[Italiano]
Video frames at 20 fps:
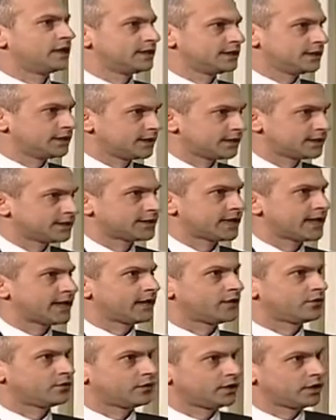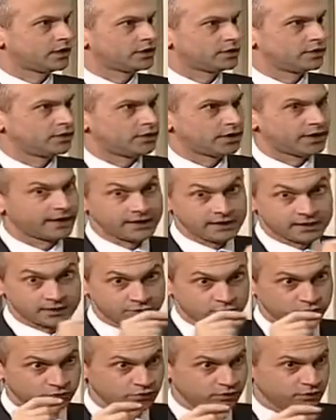l'azienda zero, la, la
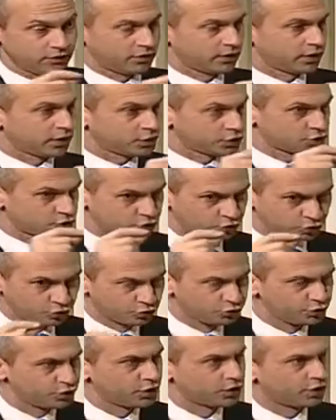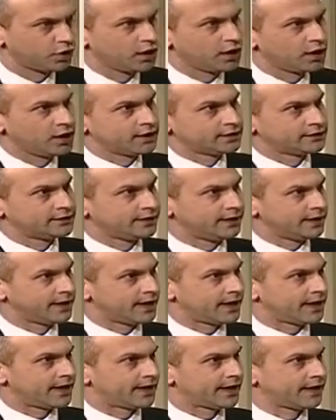il ristudio
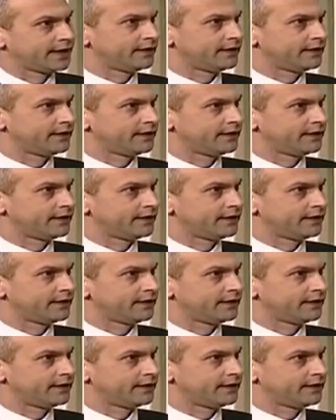dell'area,